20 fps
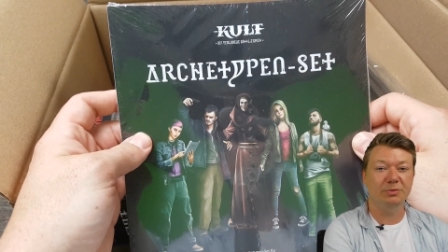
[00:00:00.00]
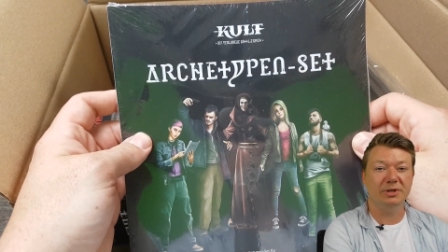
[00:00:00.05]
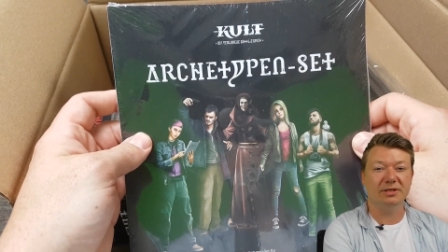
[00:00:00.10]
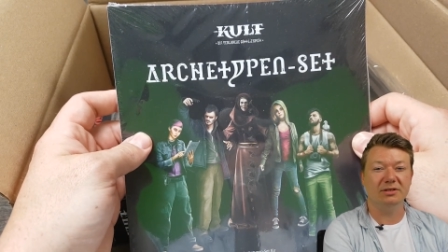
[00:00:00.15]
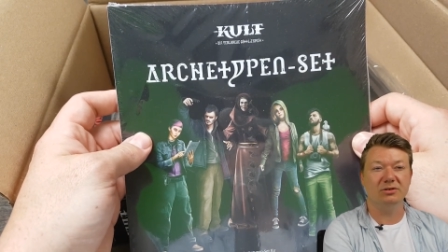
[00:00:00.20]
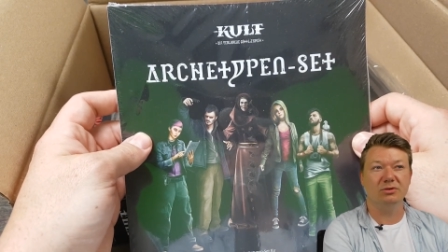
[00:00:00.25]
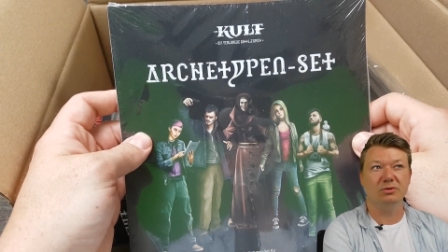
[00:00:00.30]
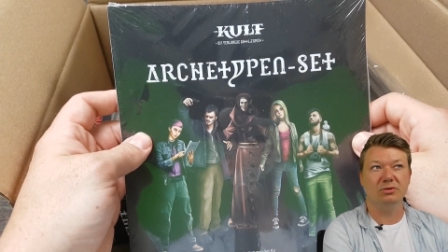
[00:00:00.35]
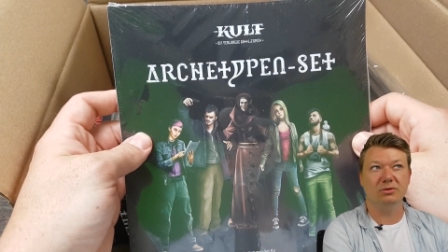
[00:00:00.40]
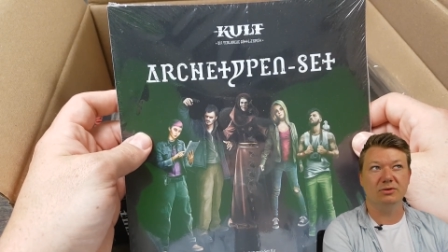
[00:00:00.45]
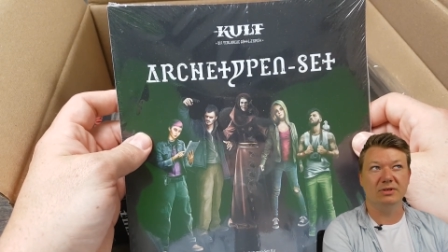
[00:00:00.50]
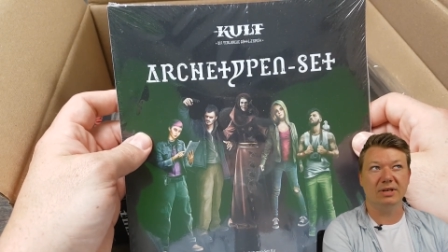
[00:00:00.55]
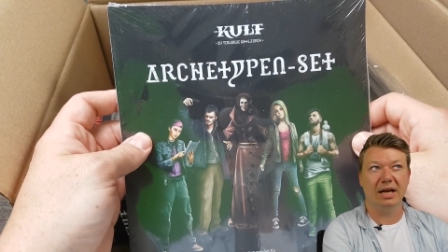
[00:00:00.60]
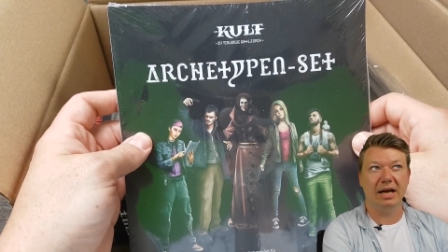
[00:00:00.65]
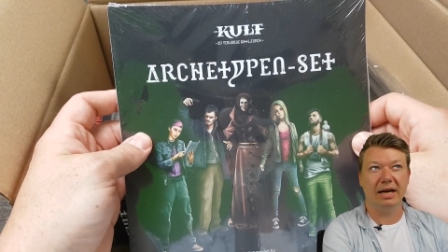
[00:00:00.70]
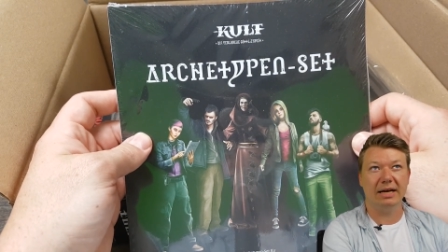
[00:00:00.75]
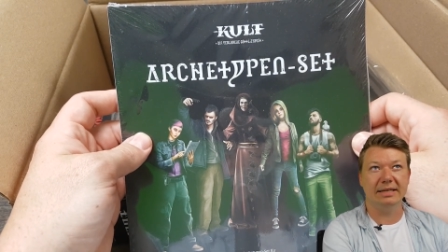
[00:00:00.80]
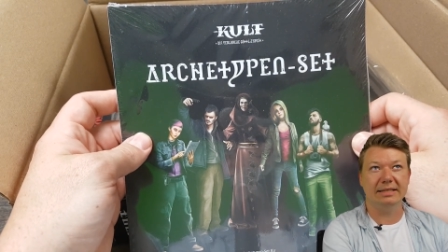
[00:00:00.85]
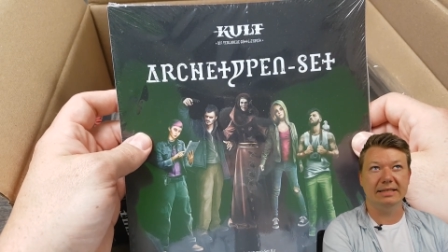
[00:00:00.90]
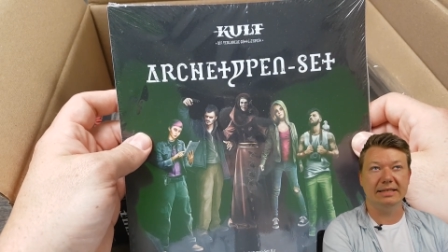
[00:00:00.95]
Das ist
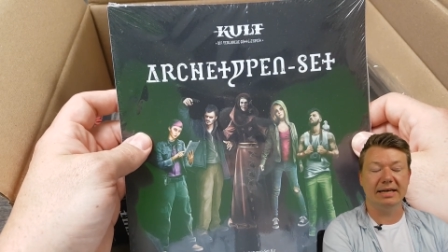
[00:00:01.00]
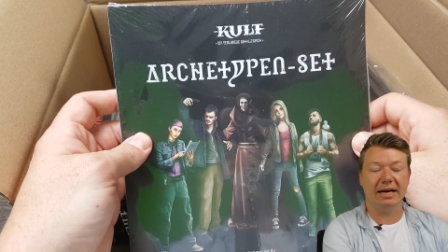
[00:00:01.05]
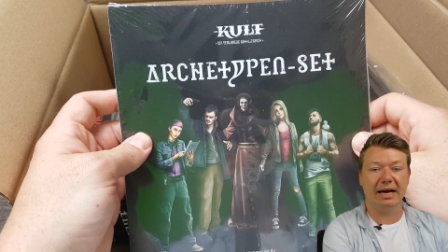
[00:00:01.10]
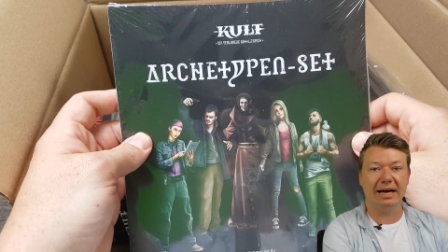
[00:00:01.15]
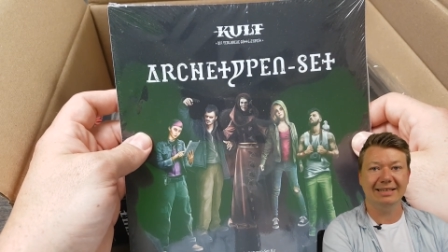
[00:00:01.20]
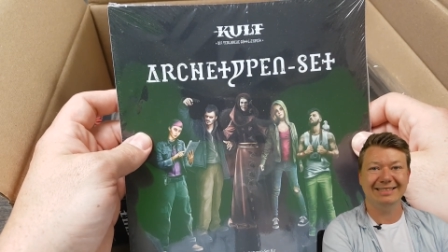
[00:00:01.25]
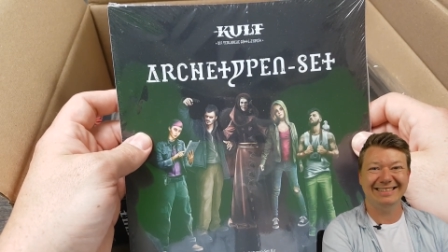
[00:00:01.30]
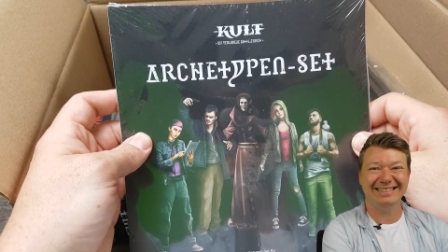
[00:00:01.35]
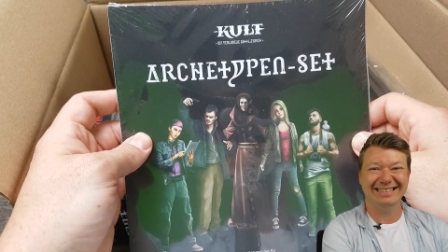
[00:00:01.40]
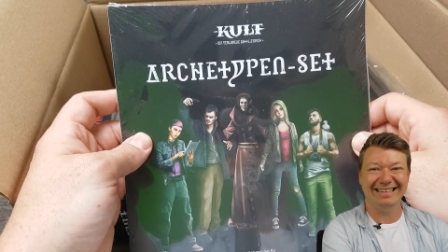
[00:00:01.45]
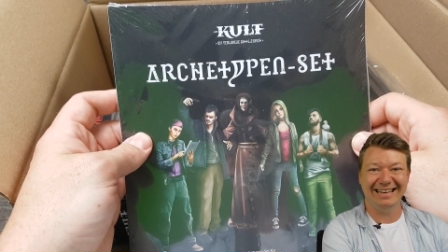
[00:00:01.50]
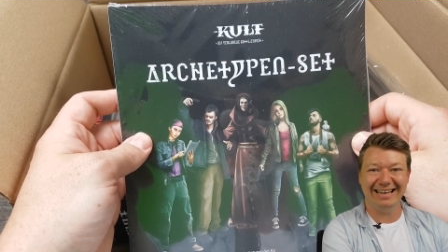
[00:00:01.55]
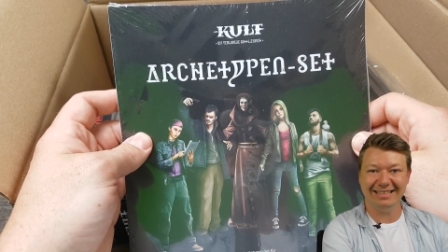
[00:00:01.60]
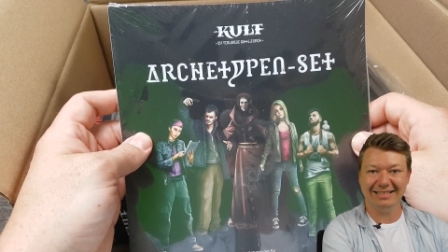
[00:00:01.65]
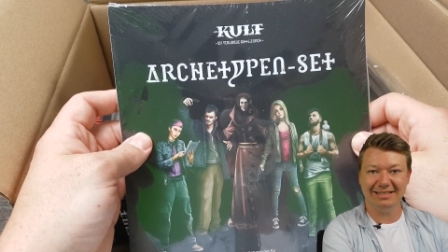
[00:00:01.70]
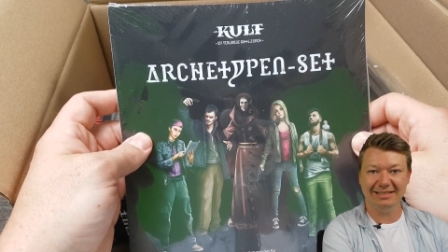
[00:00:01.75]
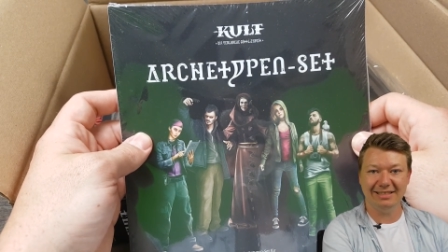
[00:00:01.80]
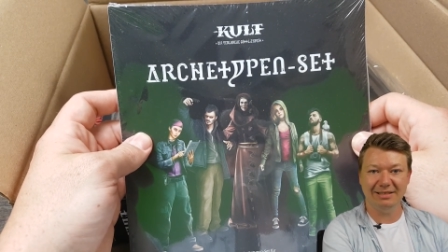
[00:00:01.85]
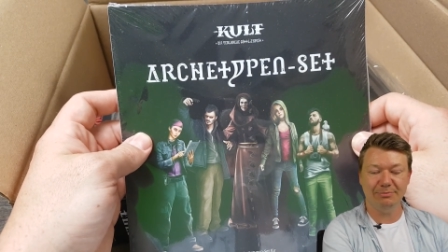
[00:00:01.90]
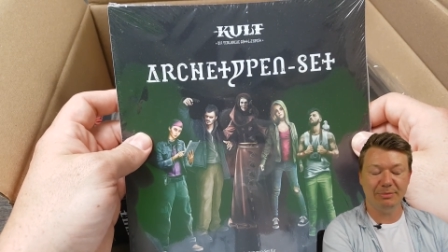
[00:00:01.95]
sozusagen die
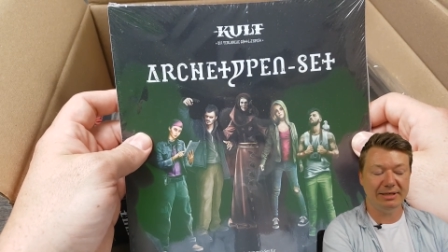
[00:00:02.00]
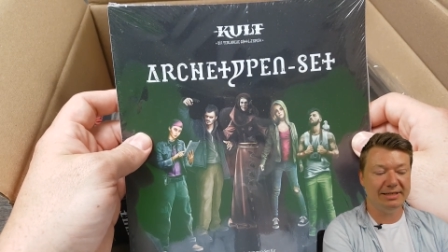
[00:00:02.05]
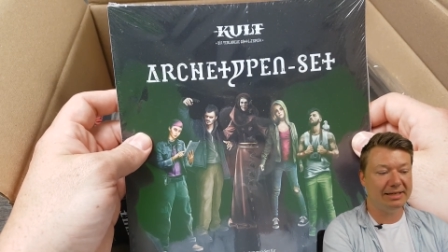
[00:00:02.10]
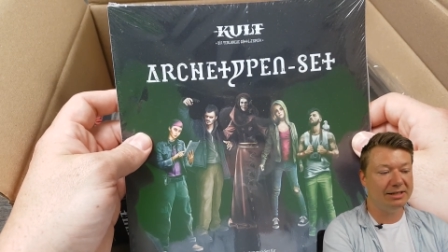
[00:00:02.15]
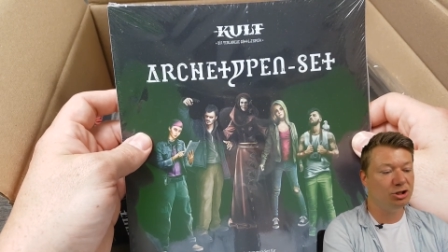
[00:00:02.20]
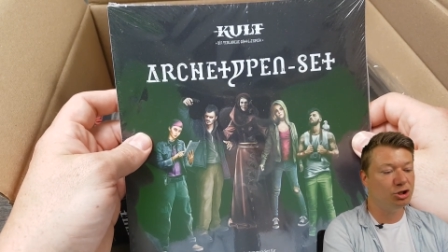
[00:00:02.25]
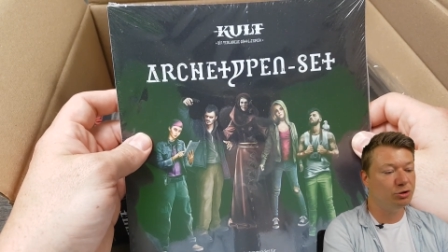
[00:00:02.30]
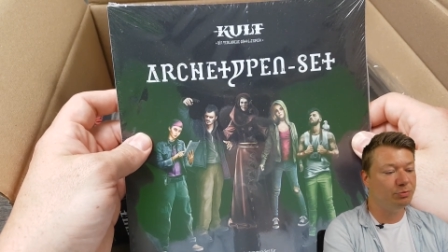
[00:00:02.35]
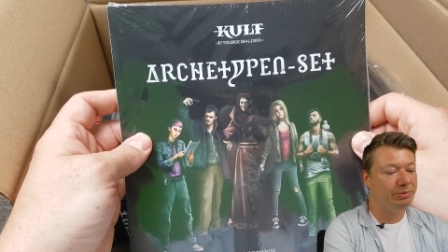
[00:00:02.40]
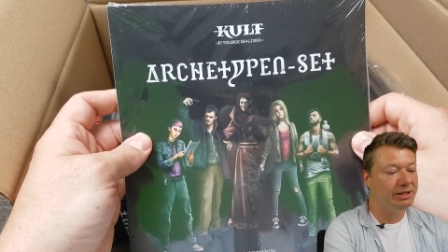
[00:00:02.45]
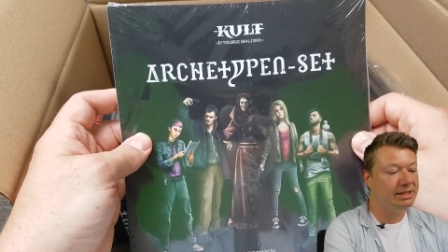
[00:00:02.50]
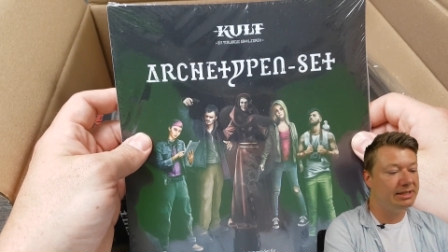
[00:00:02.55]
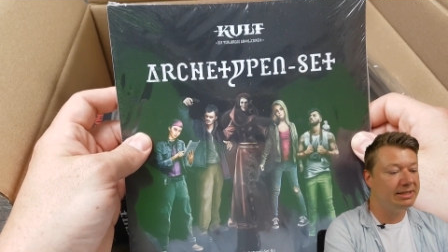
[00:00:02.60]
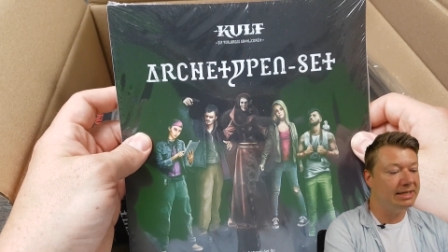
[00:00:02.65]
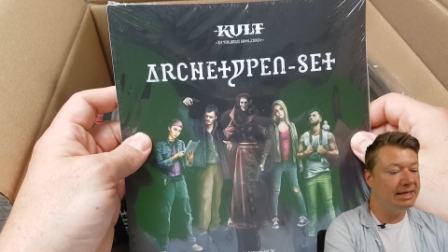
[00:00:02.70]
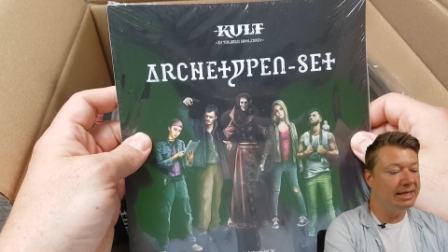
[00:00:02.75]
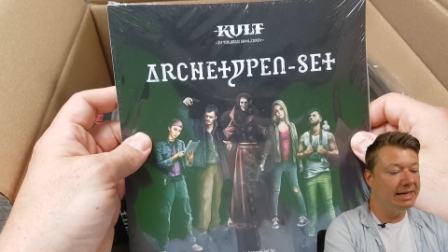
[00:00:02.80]
Charakterklasse, die man dann spielt.